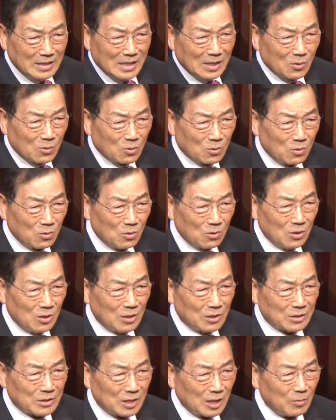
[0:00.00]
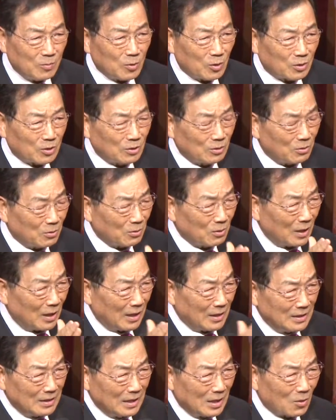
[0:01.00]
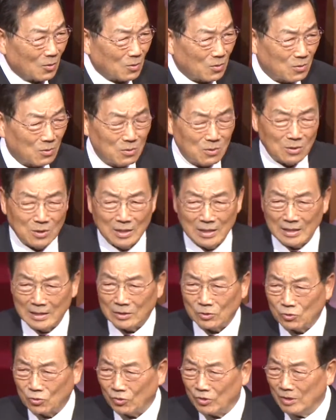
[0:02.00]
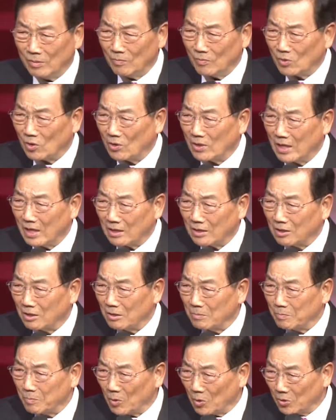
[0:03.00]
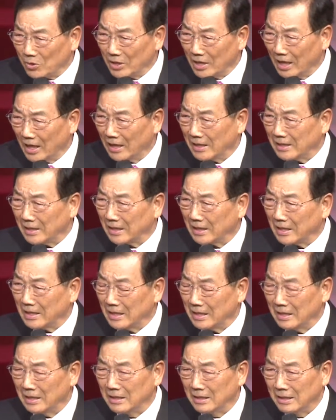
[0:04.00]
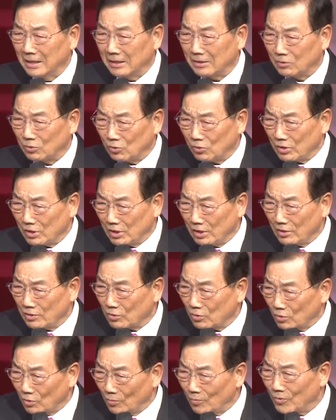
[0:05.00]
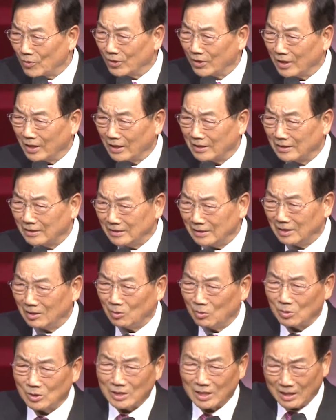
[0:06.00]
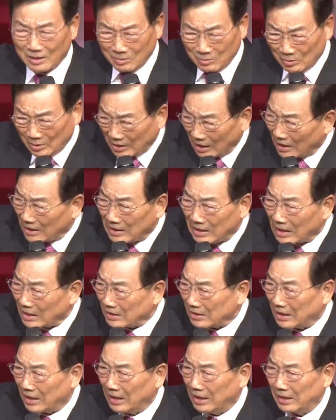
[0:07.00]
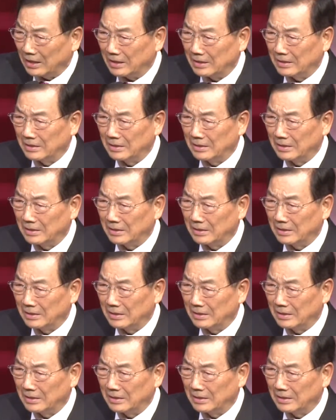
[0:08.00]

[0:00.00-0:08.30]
나오고 새벽기도 안 나오고 주님 떠날 걸 뻔히 아니까 주실 수도 없는 거야. 근데도 자꾸 달라 그래.